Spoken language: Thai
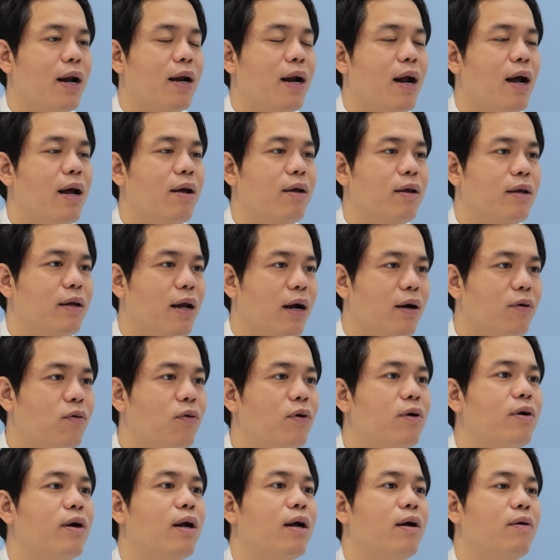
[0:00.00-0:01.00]
นได้อย่างรว
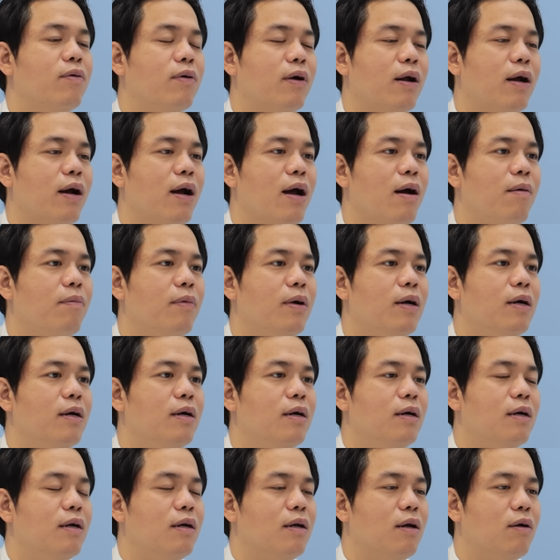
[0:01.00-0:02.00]
ดเร็วนะครับ
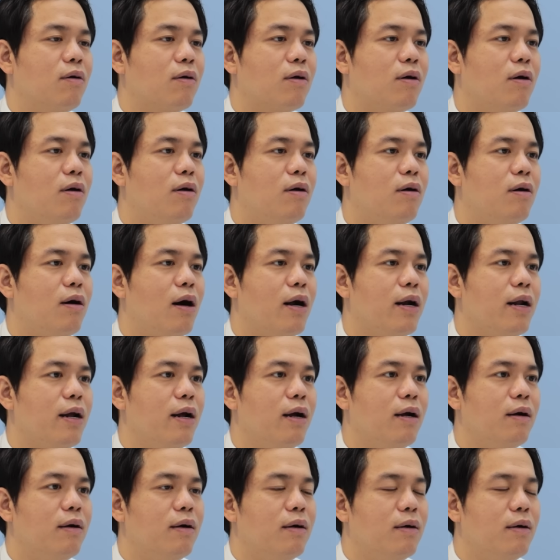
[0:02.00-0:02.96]
แล้วก็อันเนี้ย